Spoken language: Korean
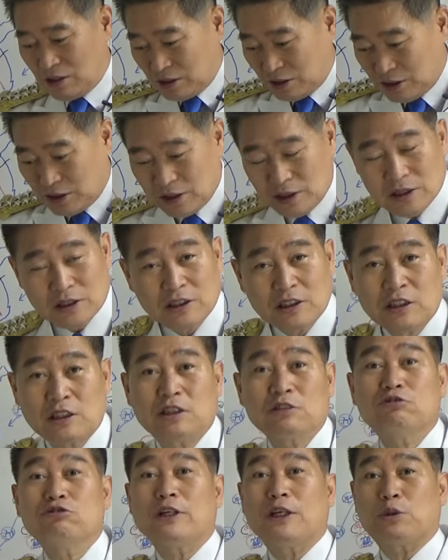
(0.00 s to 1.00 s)
이
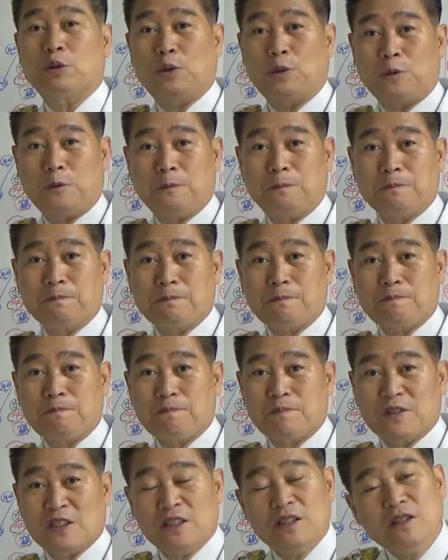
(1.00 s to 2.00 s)
지구에도
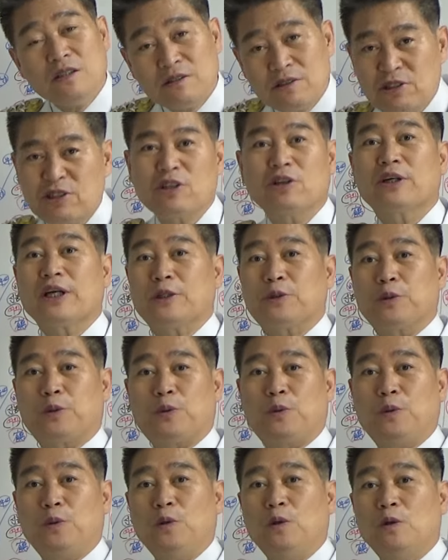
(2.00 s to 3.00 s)
이 지형에도